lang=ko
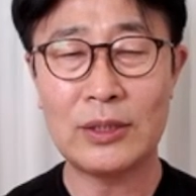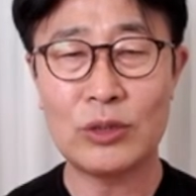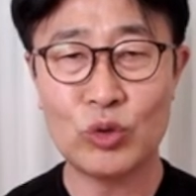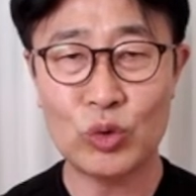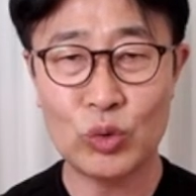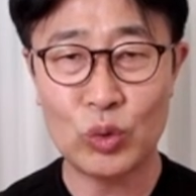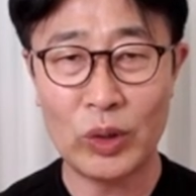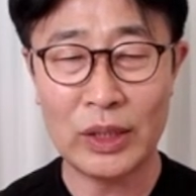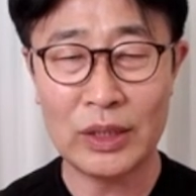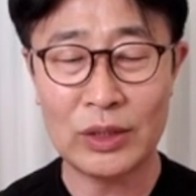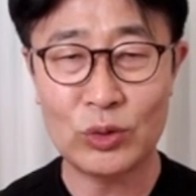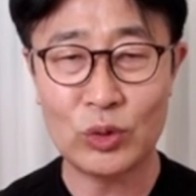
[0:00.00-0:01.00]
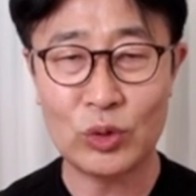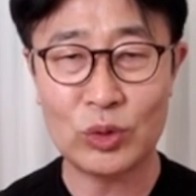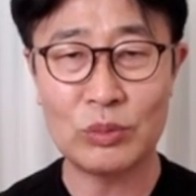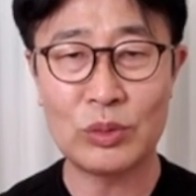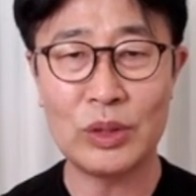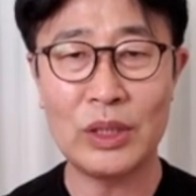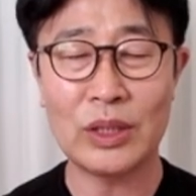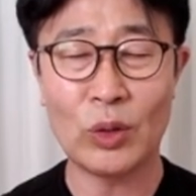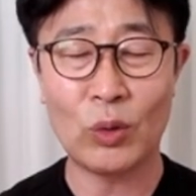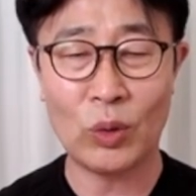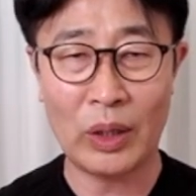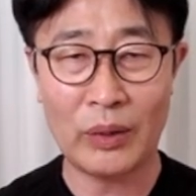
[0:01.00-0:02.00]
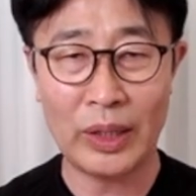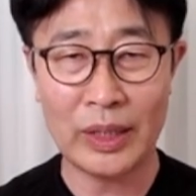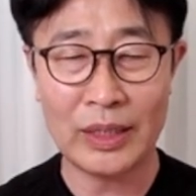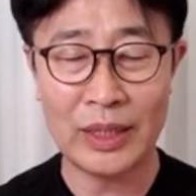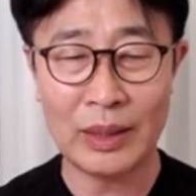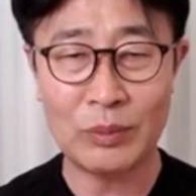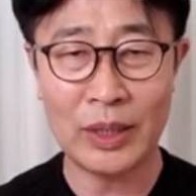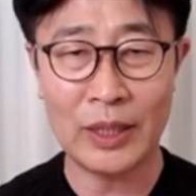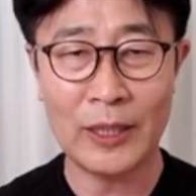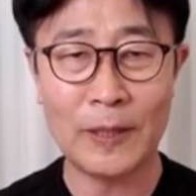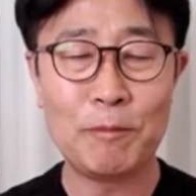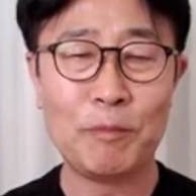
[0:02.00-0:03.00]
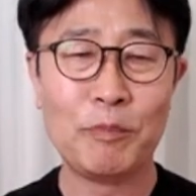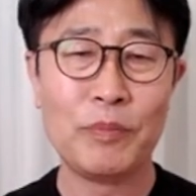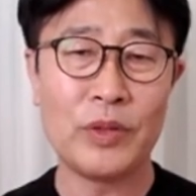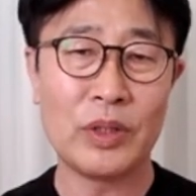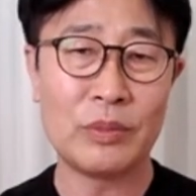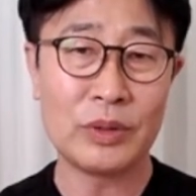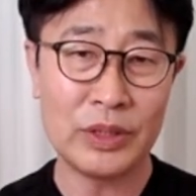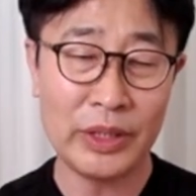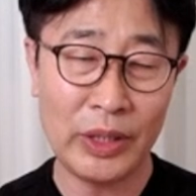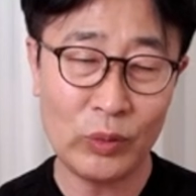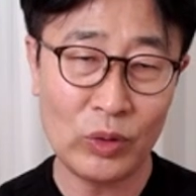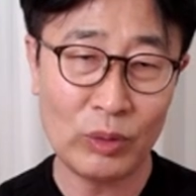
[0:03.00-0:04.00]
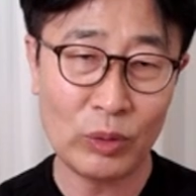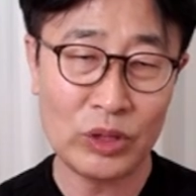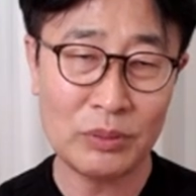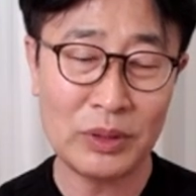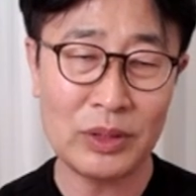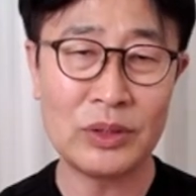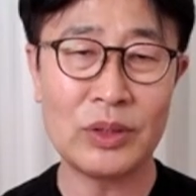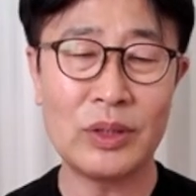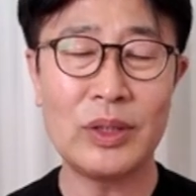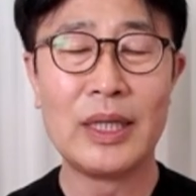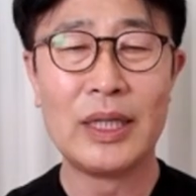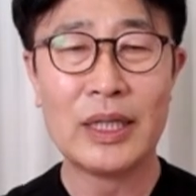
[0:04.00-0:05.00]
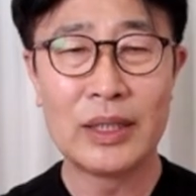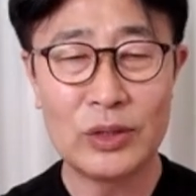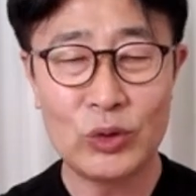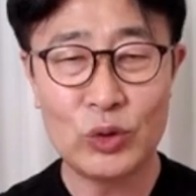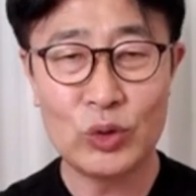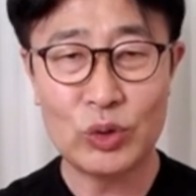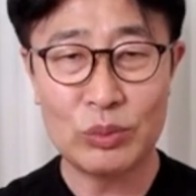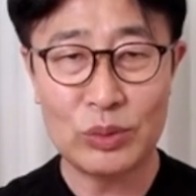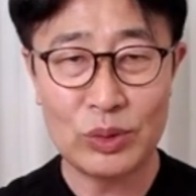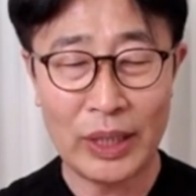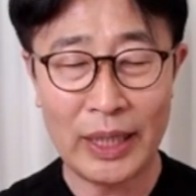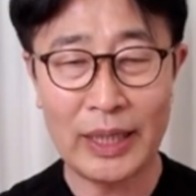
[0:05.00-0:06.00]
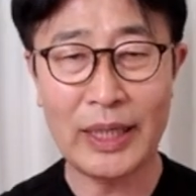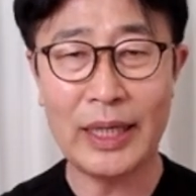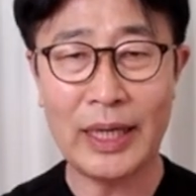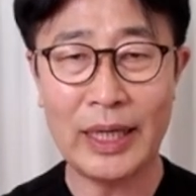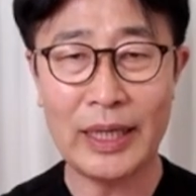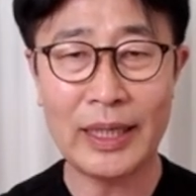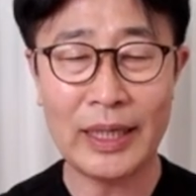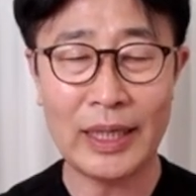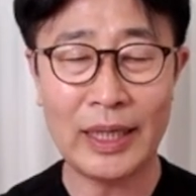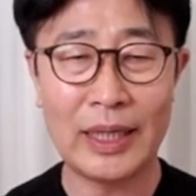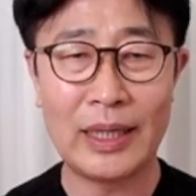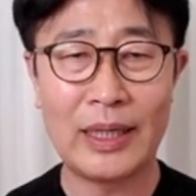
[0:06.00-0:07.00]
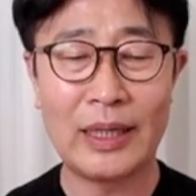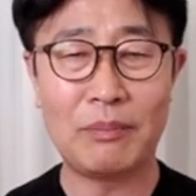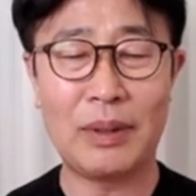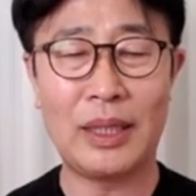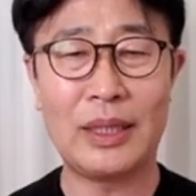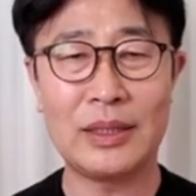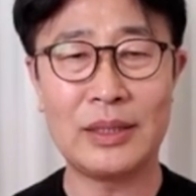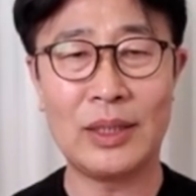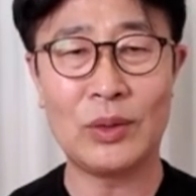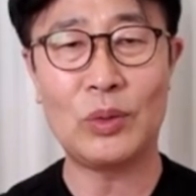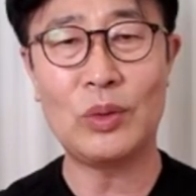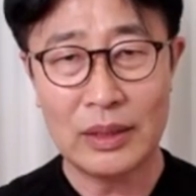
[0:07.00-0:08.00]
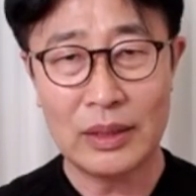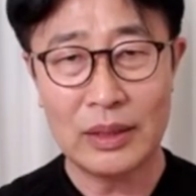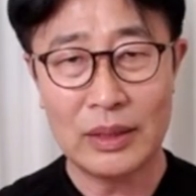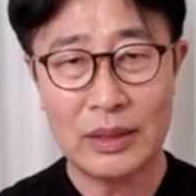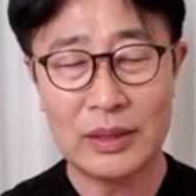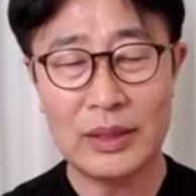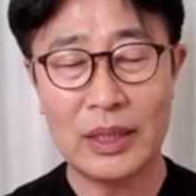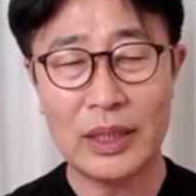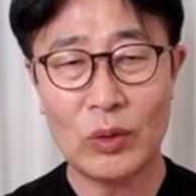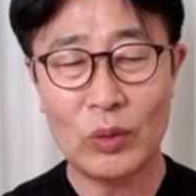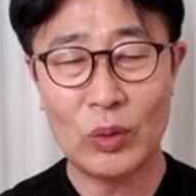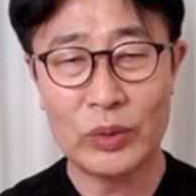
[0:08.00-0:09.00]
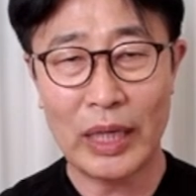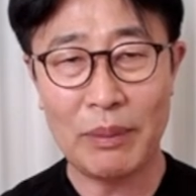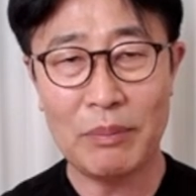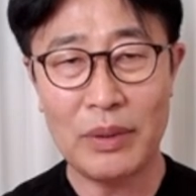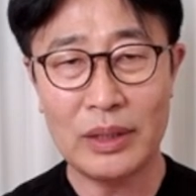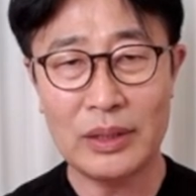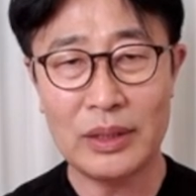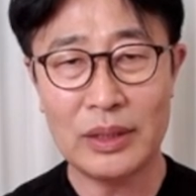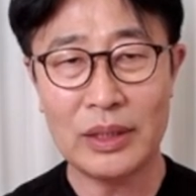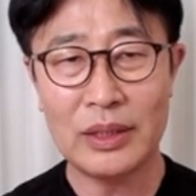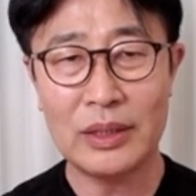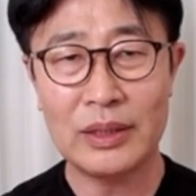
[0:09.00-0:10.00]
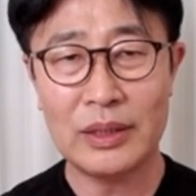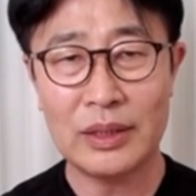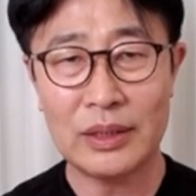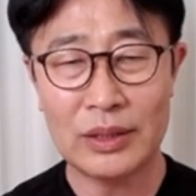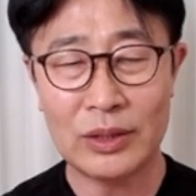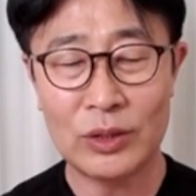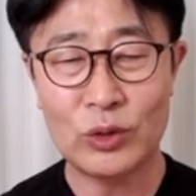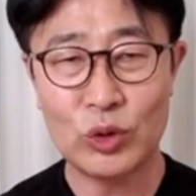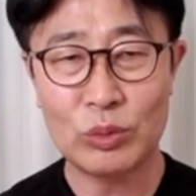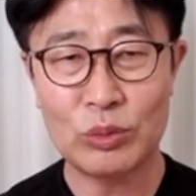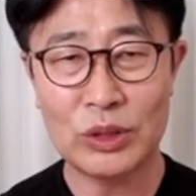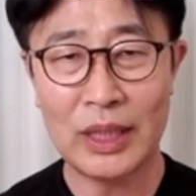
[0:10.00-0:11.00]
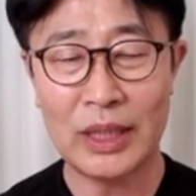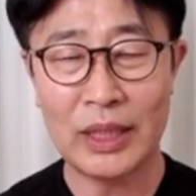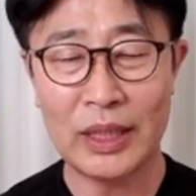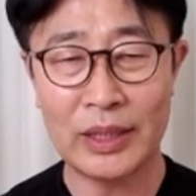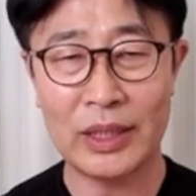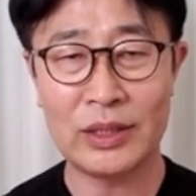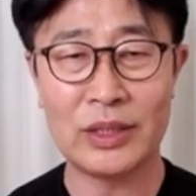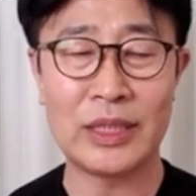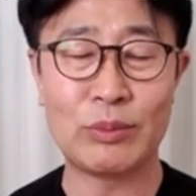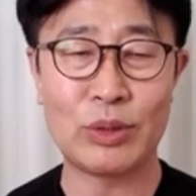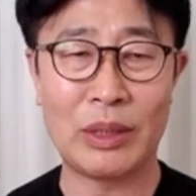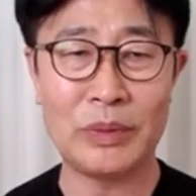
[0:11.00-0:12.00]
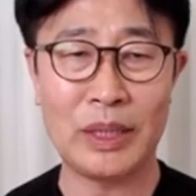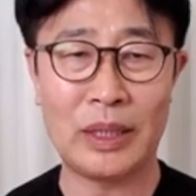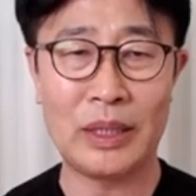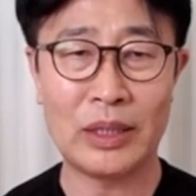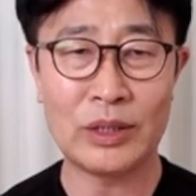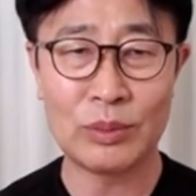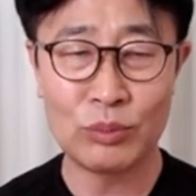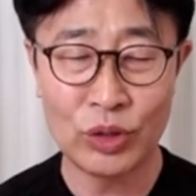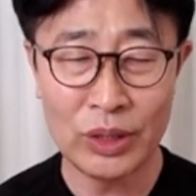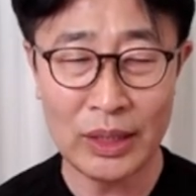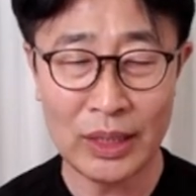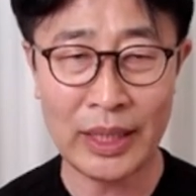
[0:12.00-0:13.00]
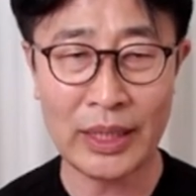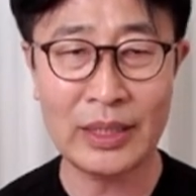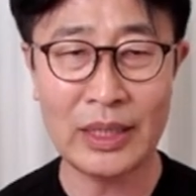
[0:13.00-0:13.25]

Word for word: 준공한 건축물이 거기 올라와 있기 때문에 여러분 그 내용을 보시면은요 건축물 하나하나가 말 그대로 특색 있고 생명력 있는 그런 건축물이다 이렇게 저는 자부를 합니다 그래서 무언가 다르게